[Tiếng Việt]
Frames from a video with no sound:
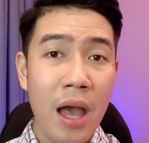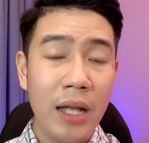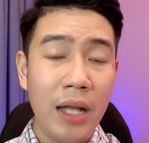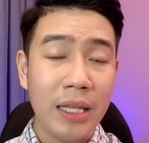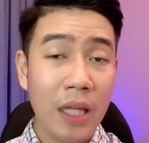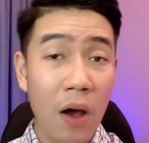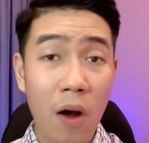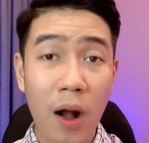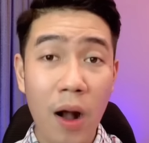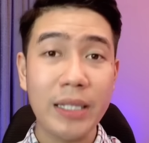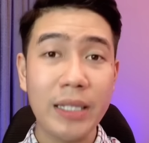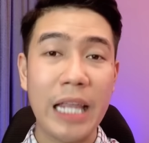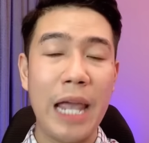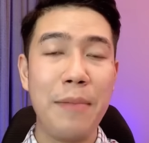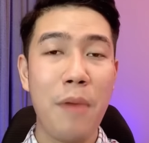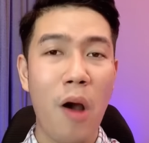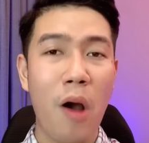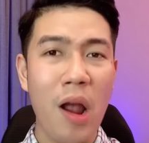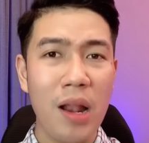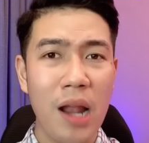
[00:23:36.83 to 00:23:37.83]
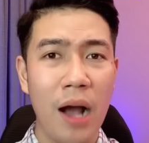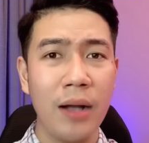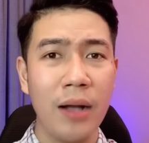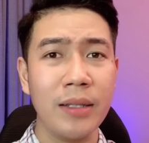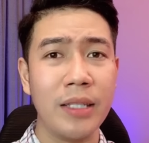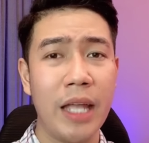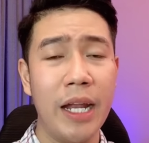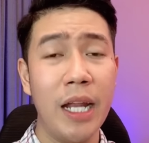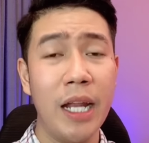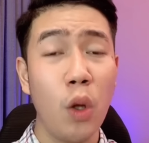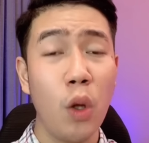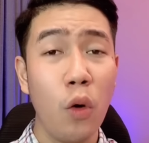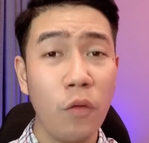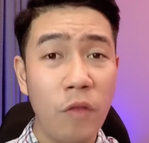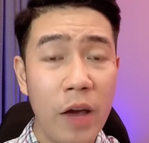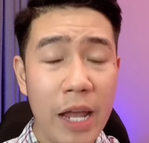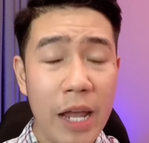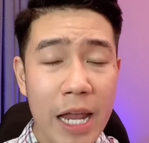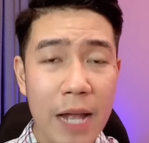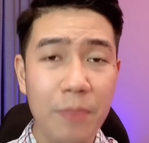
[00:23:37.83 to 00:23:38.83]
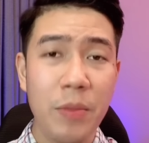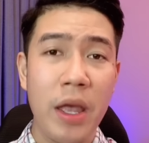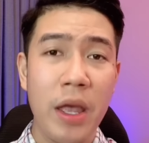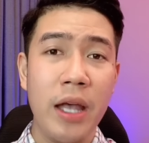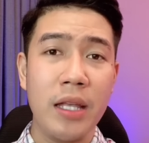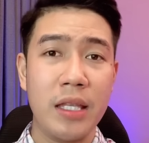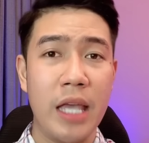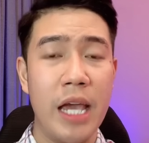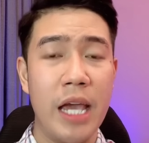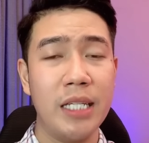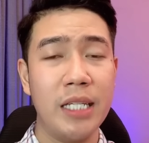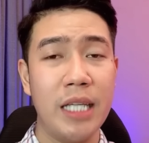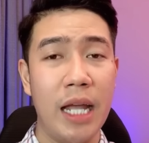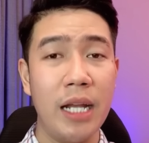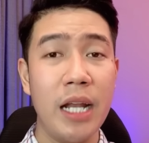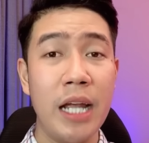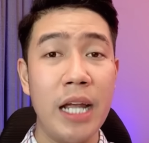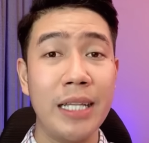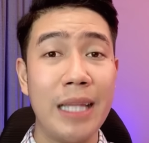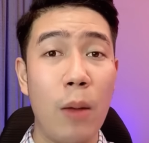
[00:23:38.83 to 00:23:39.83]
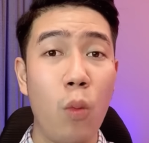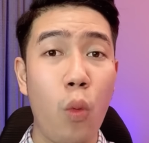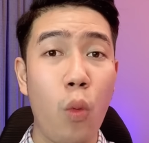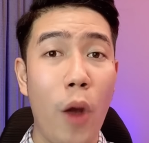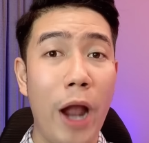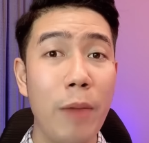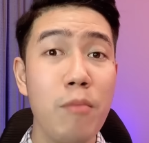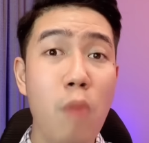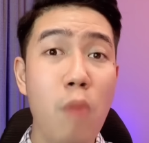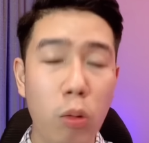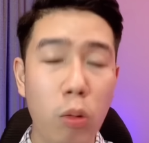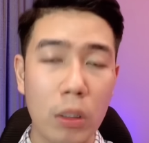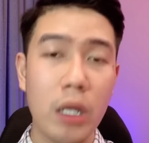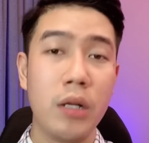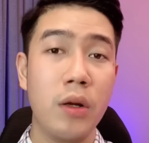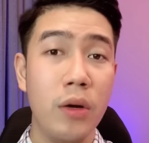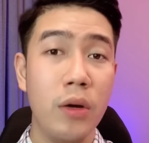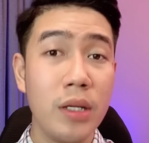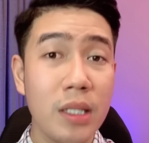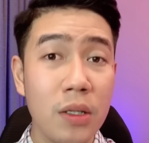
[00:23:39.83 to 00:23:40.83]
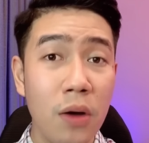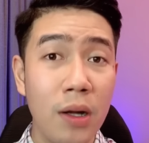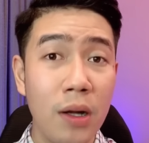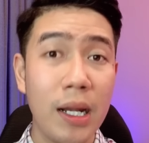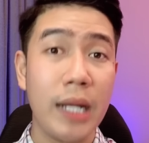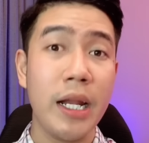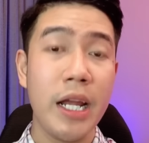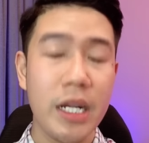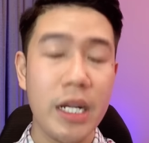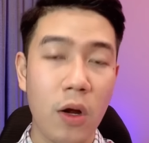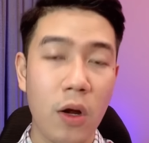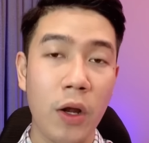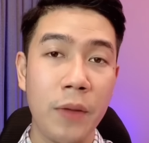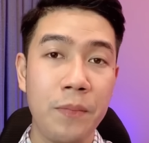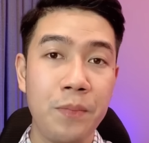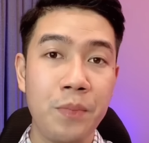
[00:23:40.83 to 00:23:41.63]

Thường thì mỗi lần chị đi thu phí Chị sẽ đi tầm khoảng 1 giờ rưỡi trưa là đi rồi